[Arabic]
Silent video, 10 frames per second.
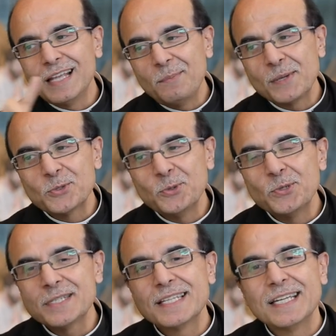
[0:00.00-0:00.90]

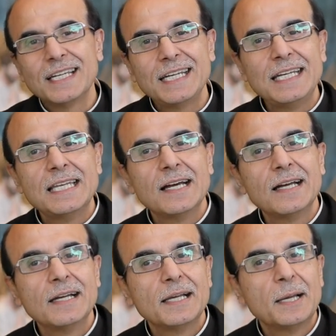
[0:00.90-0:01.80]
المجوس إلى
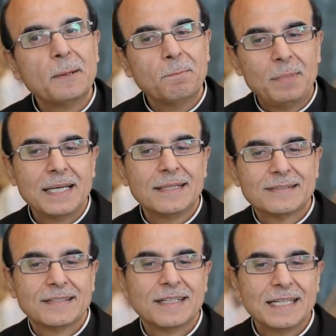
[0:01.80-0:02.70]
بيت
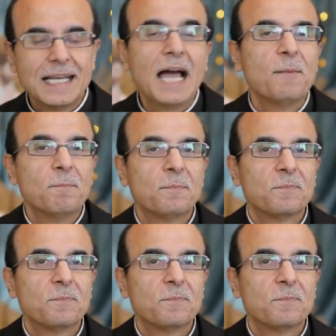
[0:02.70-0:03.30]
لحم